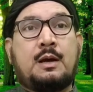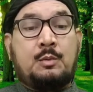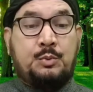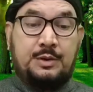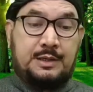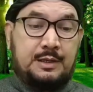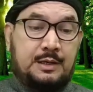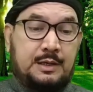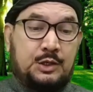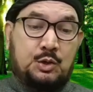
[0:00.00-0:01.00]
పోని
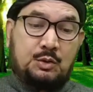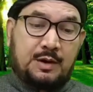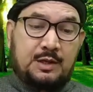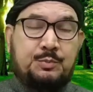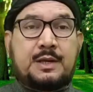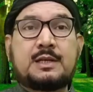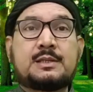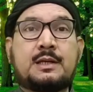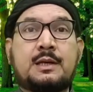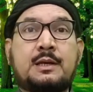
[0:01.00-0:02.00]
యహోవా ఎప్పుడైనా
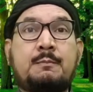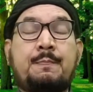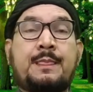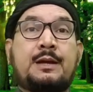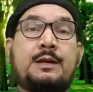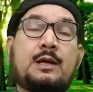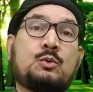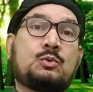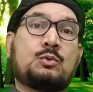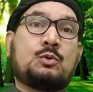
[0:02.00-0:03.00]
సరే నేను
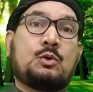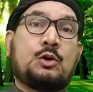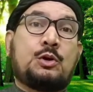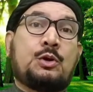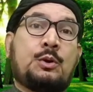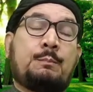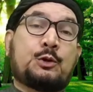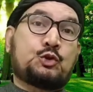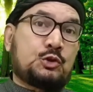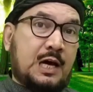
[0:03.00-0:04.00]

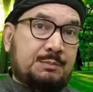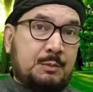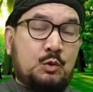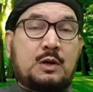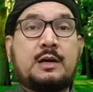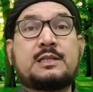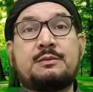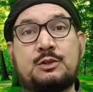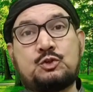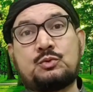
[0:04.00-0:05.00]
పరిశుద్ధాత్మ మూలంగా
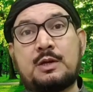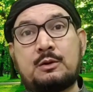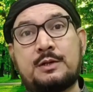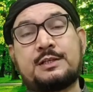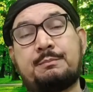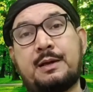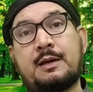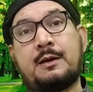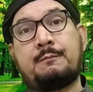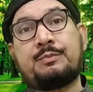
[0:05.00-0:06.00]
జీవించుచున్నాను అని
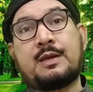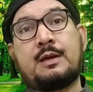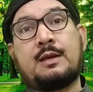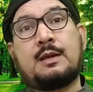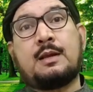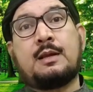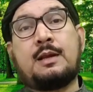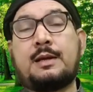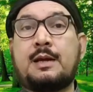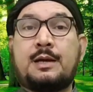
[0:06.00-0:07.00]
చెప్పాడా
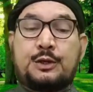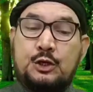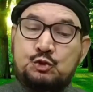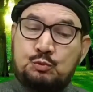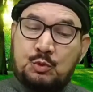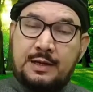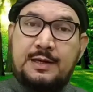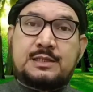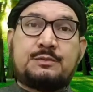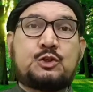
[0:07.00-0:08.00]
లేక యేసు మూలంగా
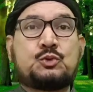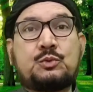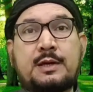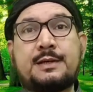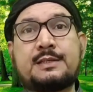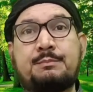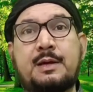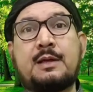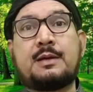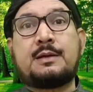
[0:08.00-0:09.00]
జీవించుచున్నానని
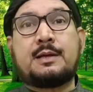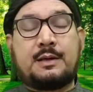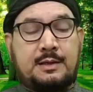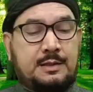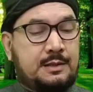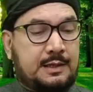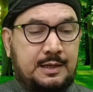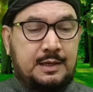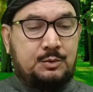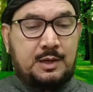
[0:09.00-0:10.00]
చెప్పాడా అంటే
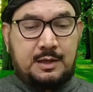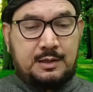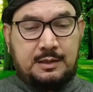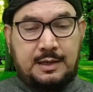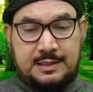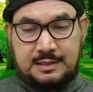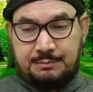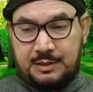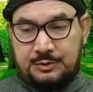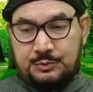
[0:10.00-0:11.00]
ఎక్కడ కూడా అలా
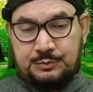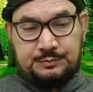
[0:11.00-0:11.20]
చెప్పలేదు